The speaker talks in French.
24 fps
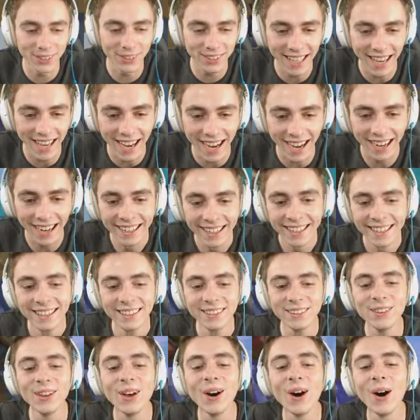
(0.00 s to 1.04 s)
gars
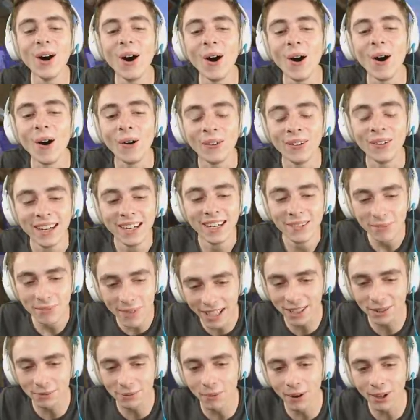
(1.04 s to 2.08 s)
Non Mais
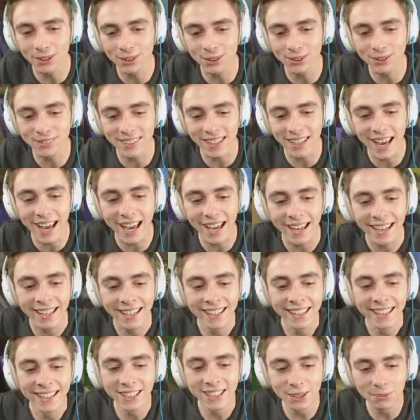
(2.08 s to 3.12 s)
je m'en
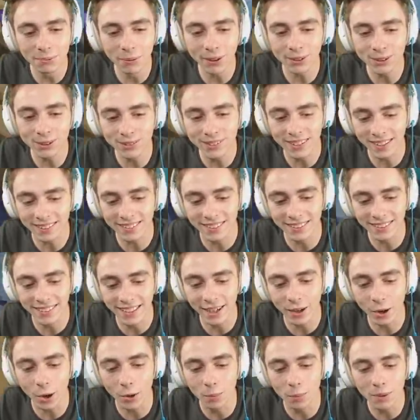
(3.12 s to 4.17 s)
doutais Je m'en doutais, c'était
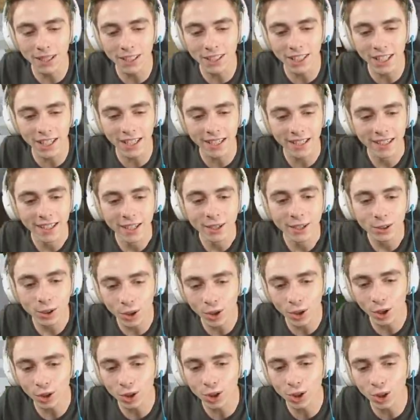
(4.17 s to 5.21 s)
obligé que
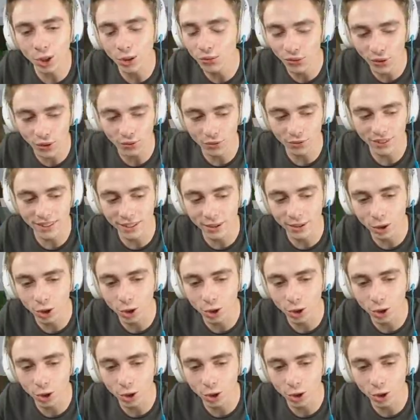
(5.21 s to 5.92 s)
quand je le fais en vidéo,